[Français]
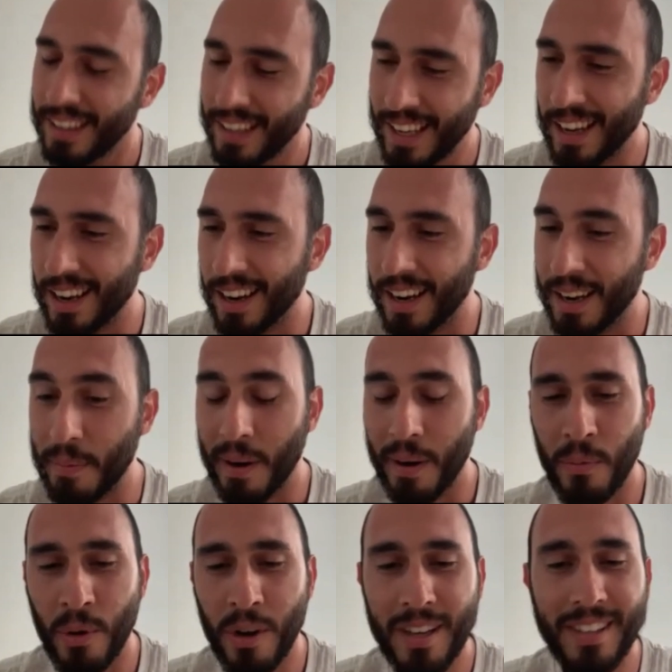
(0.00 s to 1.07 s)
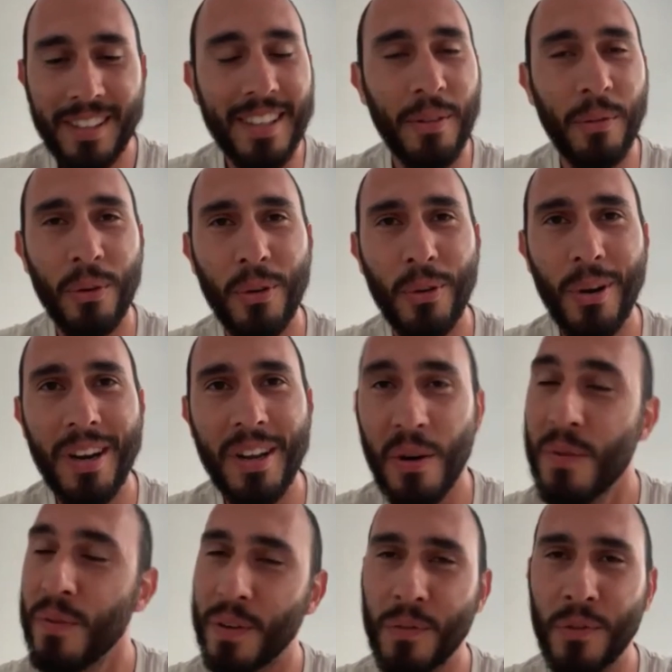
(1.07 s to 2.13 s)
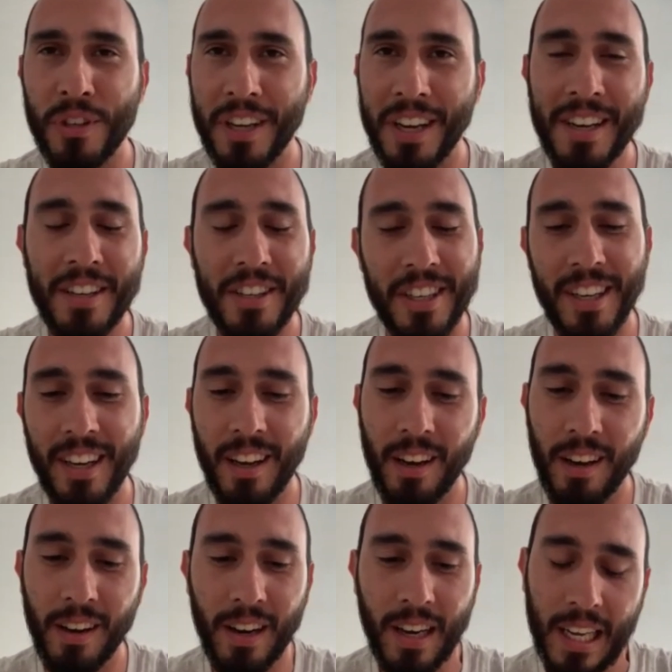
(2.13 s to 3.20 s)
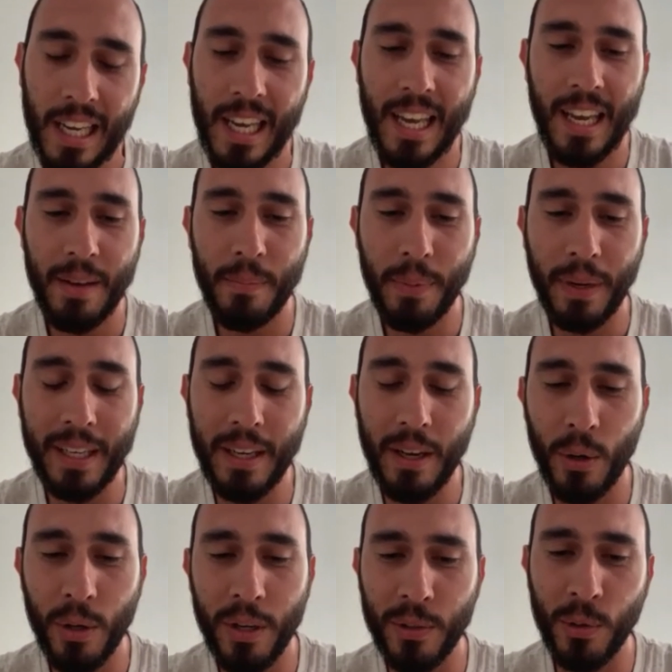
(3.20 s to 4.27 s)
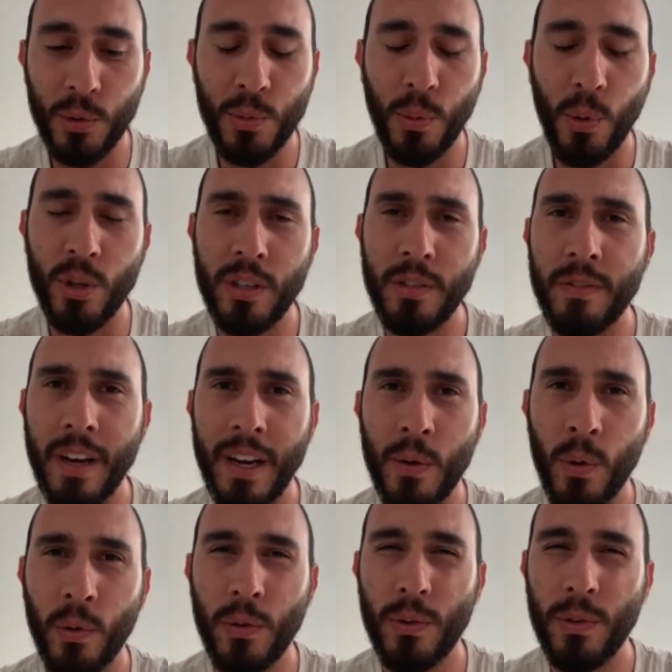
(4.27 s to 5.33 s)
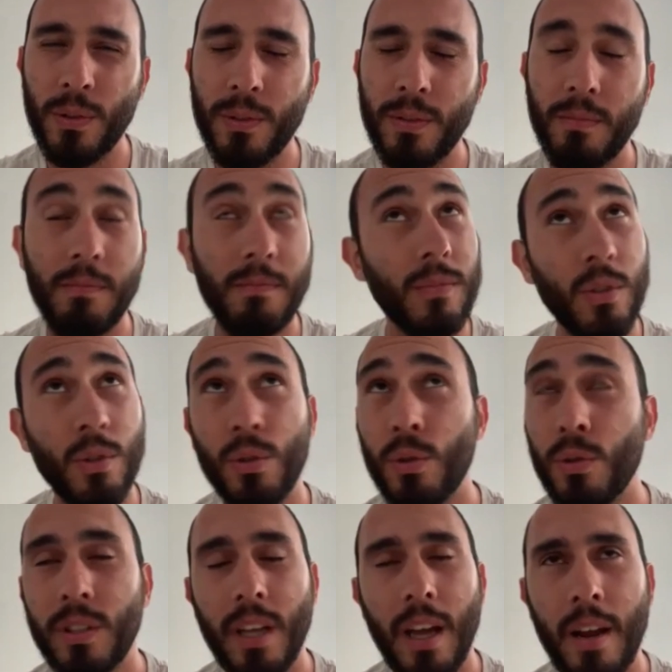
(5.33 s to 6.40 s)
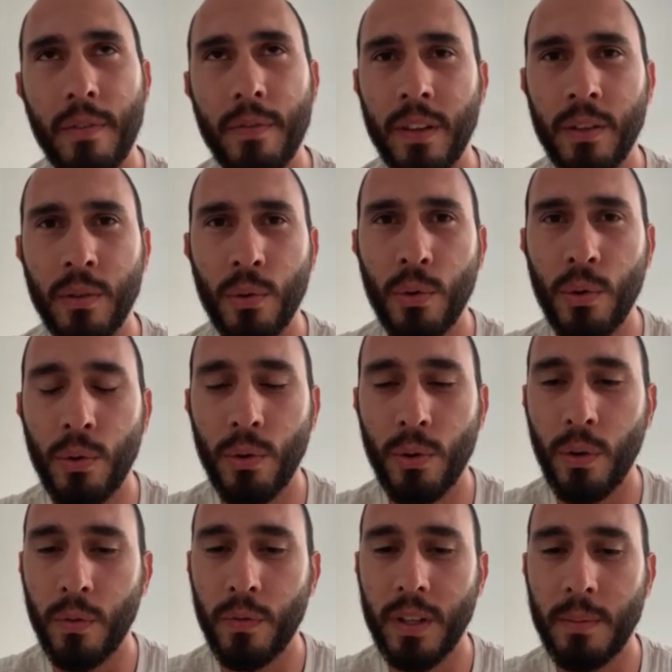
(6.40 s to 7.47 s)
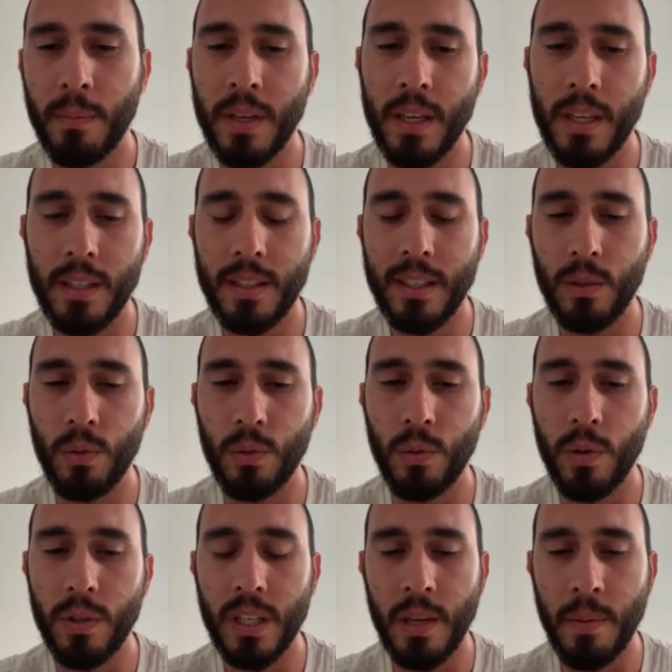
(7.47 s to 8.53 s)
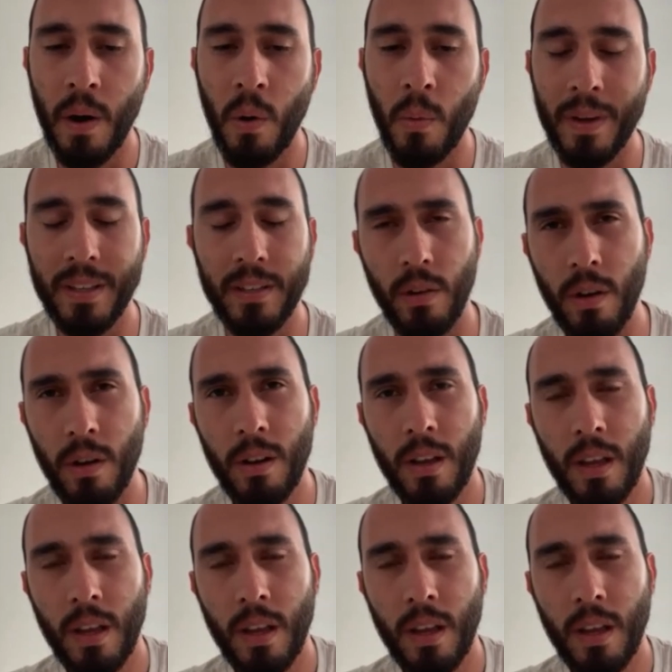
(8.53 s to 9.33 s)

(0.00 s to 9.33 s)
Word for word: Euh, et ben moi, c'est donc Léo Wolfenstein. J'ai pris connaissance du projet Vacances juste à la fin de en fait, mes études de cinéma en master.